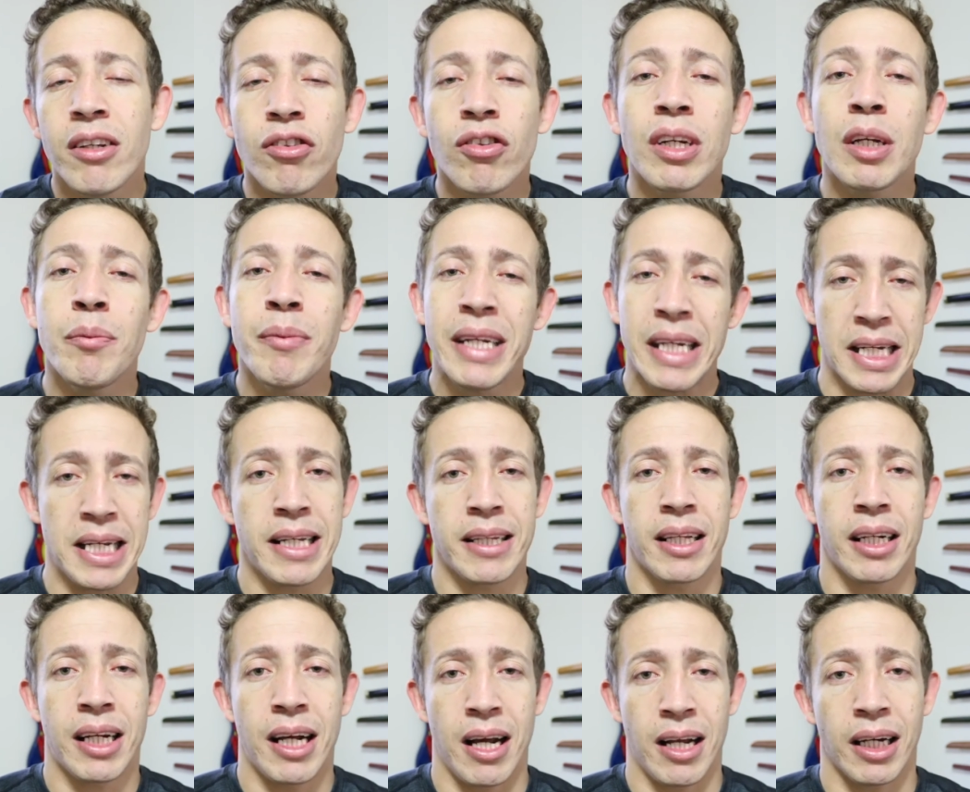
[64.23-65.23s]
isso que me
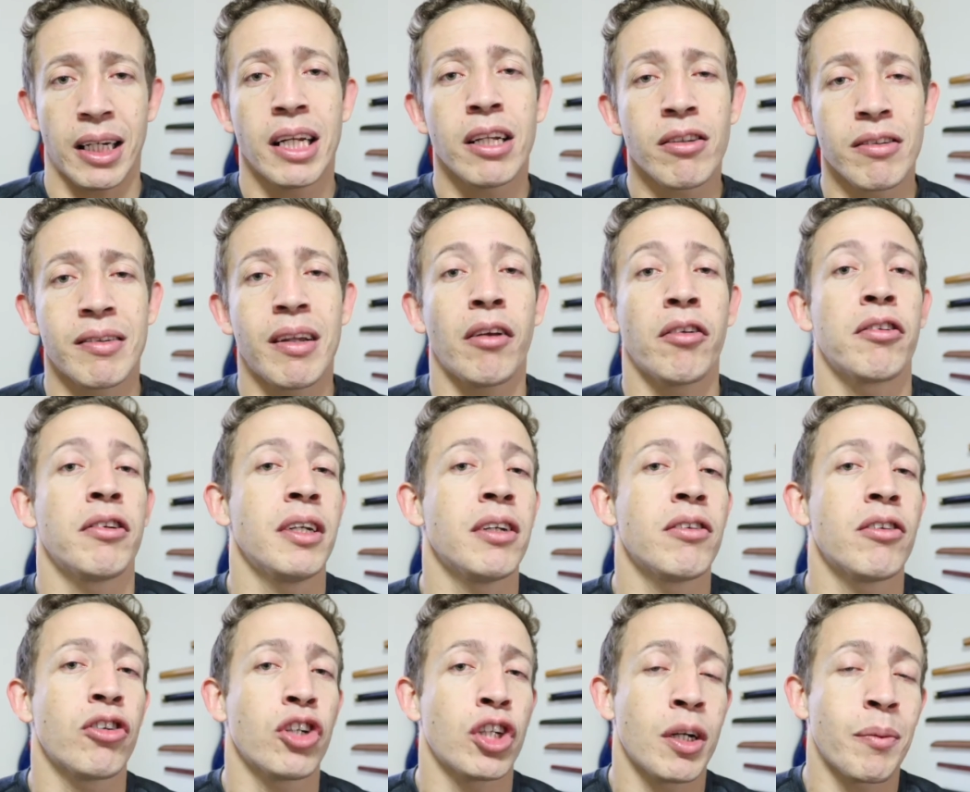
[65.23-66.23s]
irrita, cara. Aqui nos Estados
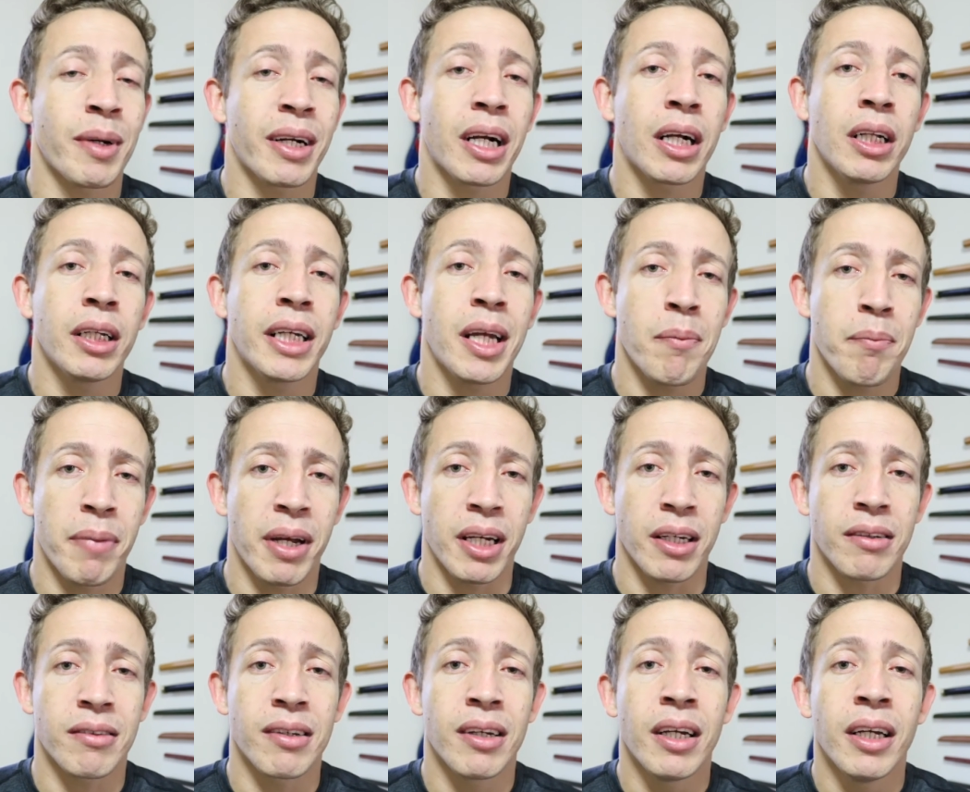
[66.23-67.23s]
Unidos isso chama click and
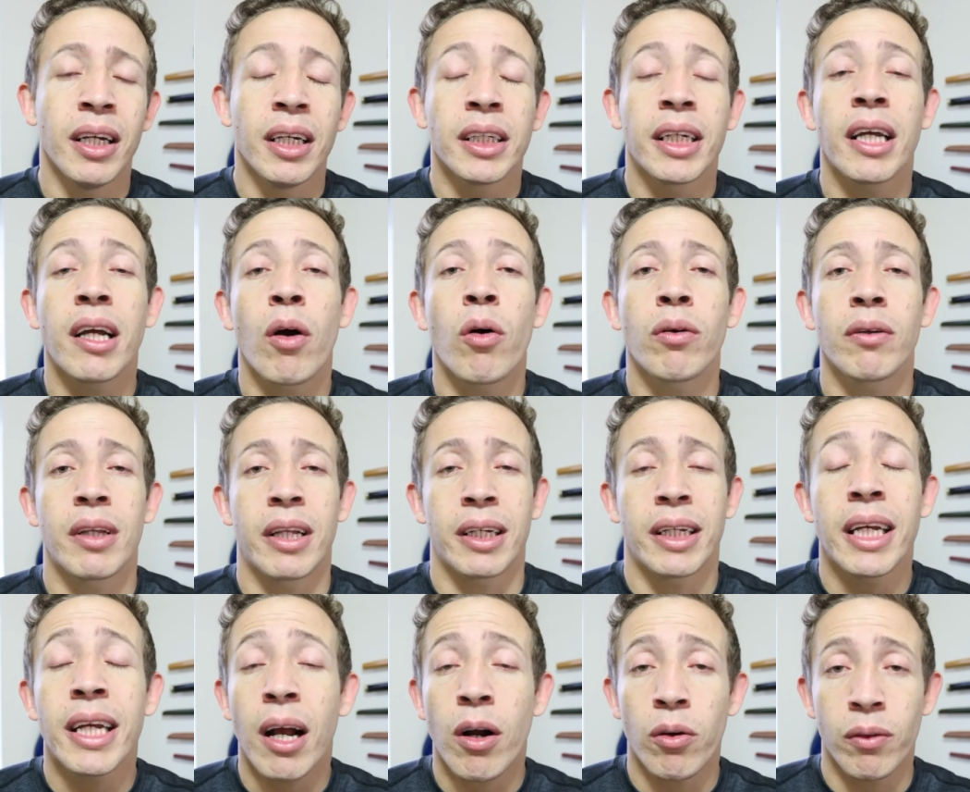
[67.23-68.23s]
bait que,
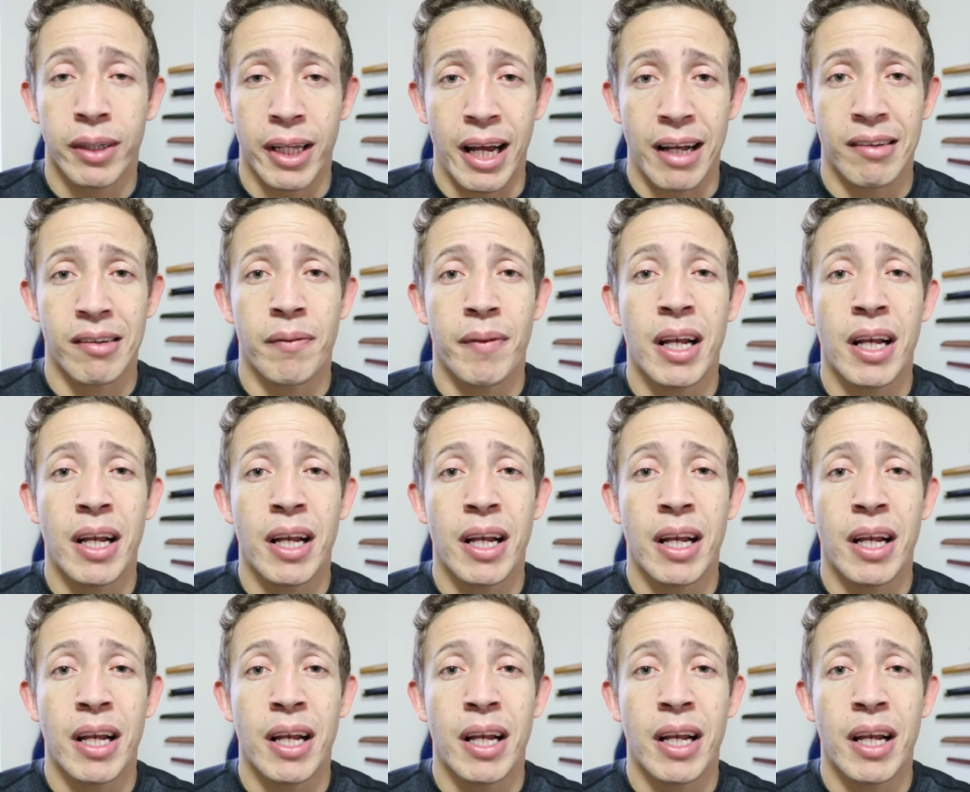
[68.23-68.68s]
que, que, acontece?